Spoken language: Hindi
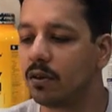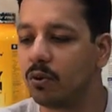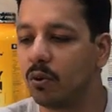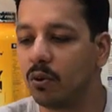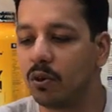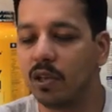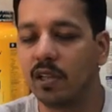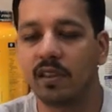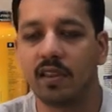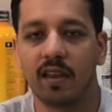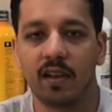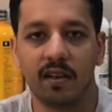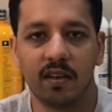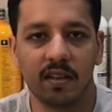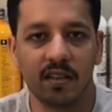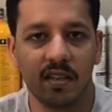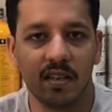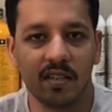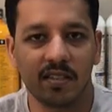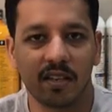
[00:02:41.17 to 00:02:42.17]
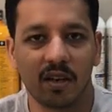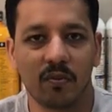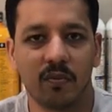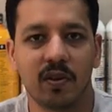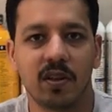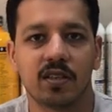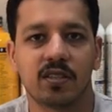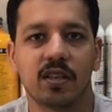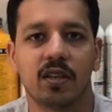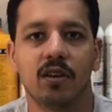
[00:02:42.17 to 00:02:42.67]
टोटल 33
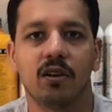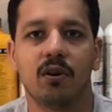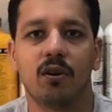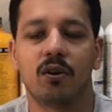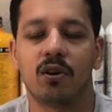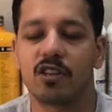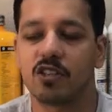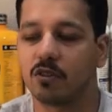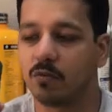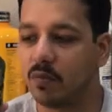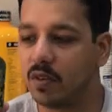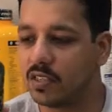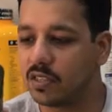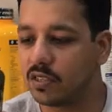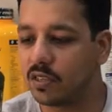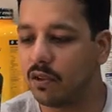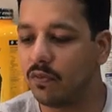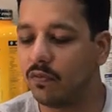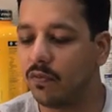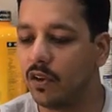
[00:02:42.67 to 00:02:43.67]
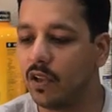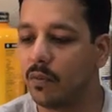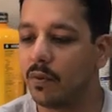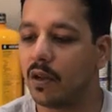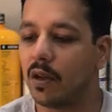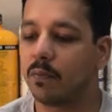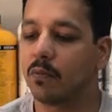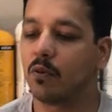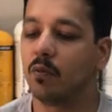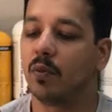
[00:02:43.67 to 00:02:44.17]
सर्विंग्स हैं और इसमें इस टाइम
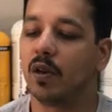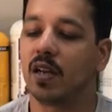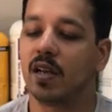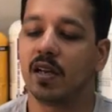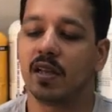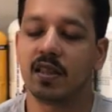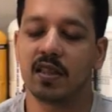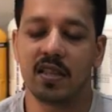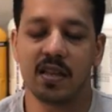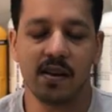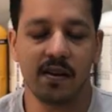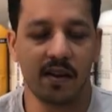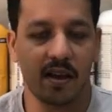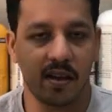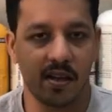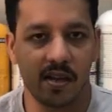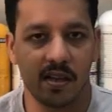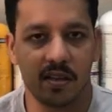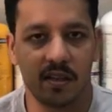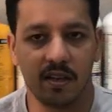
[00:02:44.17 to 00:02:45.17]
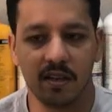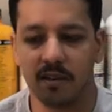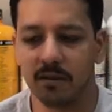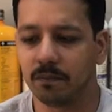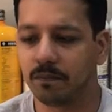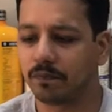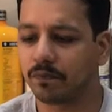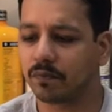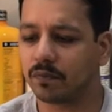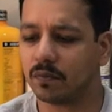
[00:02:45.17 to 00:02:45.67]
फ्लेवर आपको मिलेंगे तीन आए आई थिंक
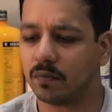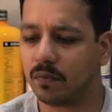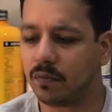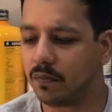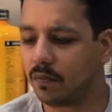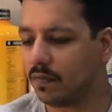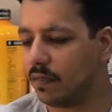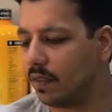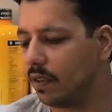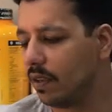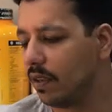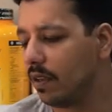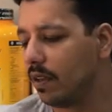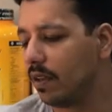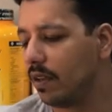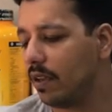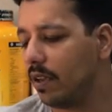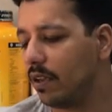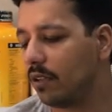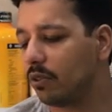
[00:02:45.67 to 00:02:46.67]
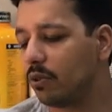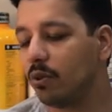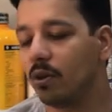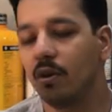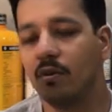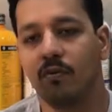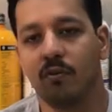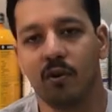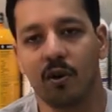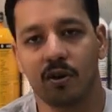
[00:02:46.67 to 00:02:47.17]
एक तो
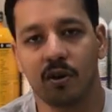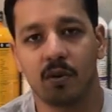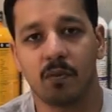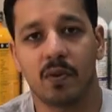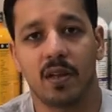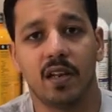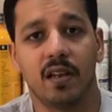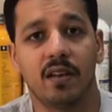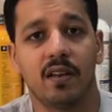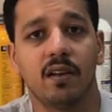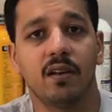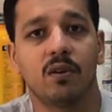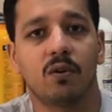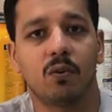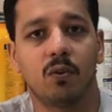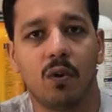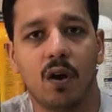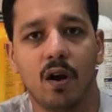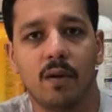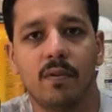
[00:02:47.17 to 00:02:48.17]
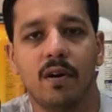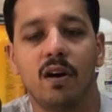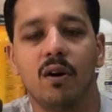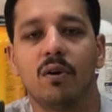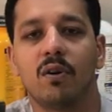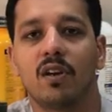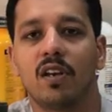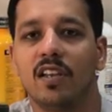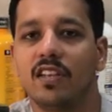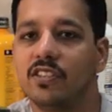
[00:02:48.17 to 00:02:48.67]
ये वाटरमेलन है गुआवा
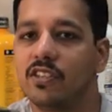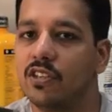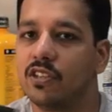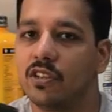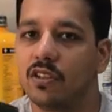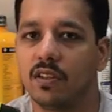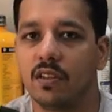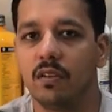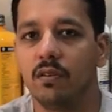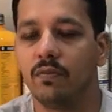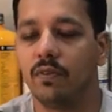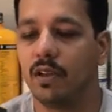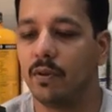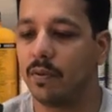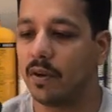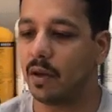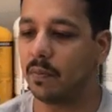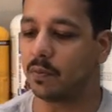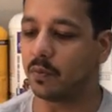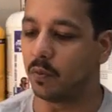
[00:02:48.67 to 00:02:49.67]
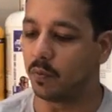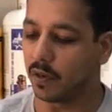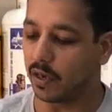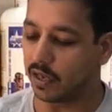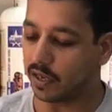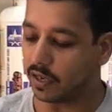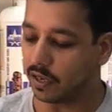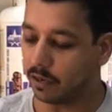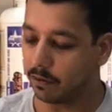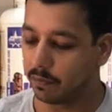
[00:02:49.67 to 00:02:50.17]
और लीची तीन फ्लेवर आपको
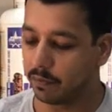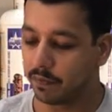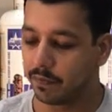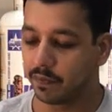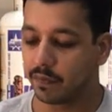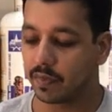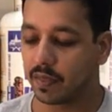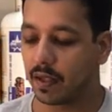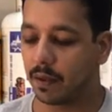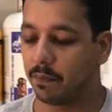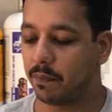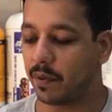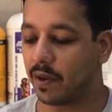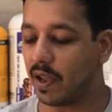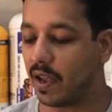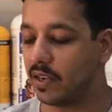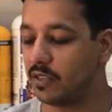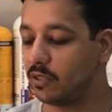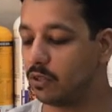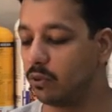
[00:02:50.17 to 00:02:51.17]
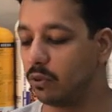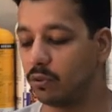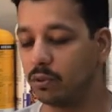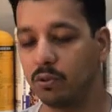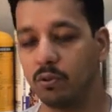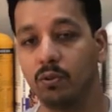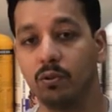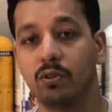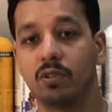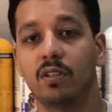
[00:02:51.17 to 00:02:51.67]
मिलेंगे प्राइस
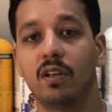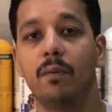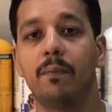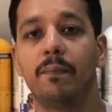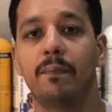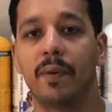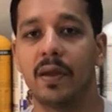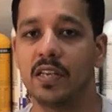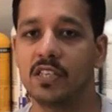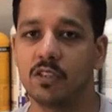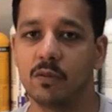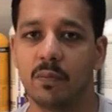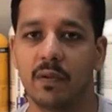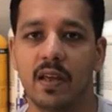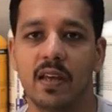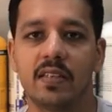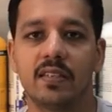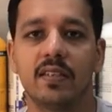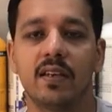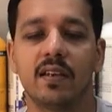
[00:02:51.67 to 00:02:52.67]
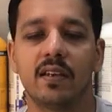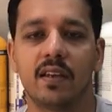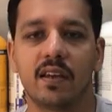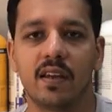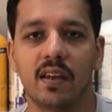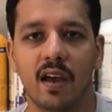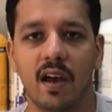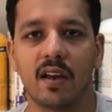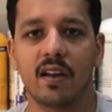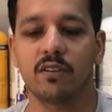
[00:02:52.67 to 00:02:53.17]
दोस्तों इसका बेस्ट प्राइस है
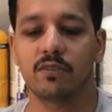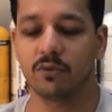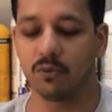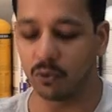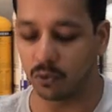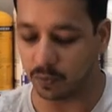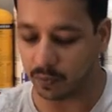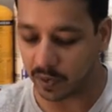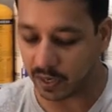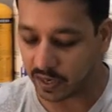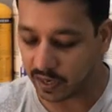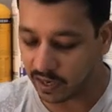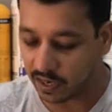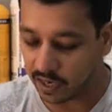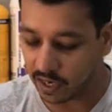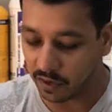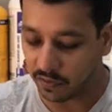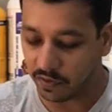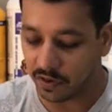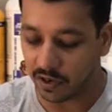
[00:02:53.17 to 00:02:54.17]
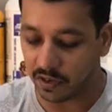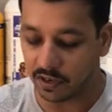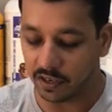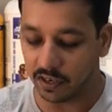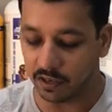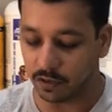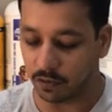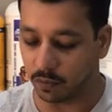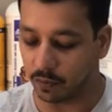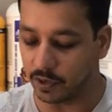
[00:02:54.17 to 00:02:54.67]
ग्यारह सौ रुपये इलेवन
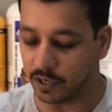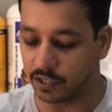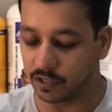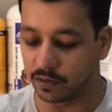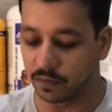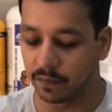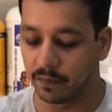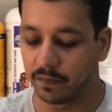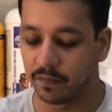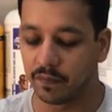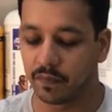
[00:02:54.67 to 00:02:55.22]
हंड्रेड रुपीज़